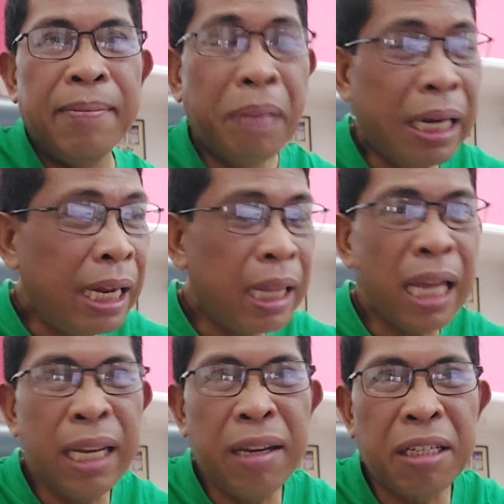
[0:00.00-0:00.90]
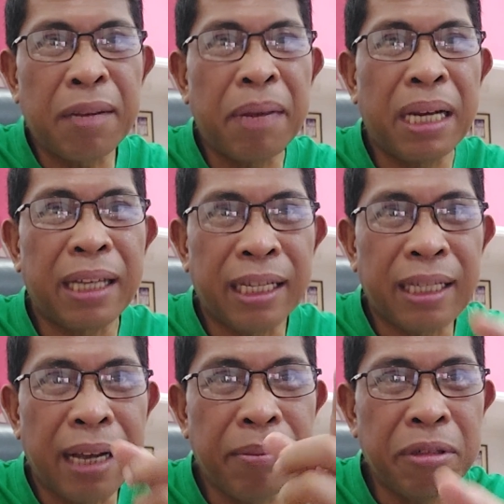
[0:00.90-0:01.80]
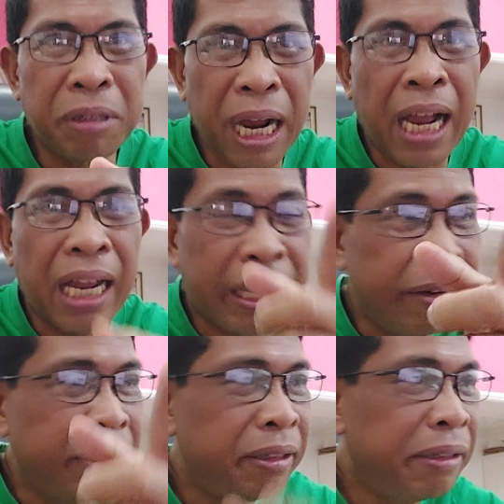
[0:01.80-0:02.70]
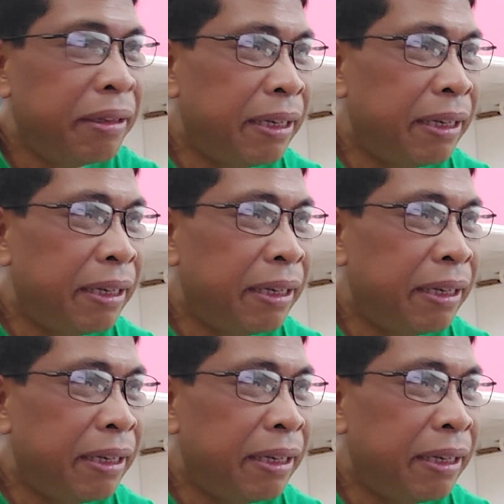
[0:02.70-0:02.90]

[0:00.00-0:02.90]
Bininta ninyo sa market ng mura, ayon,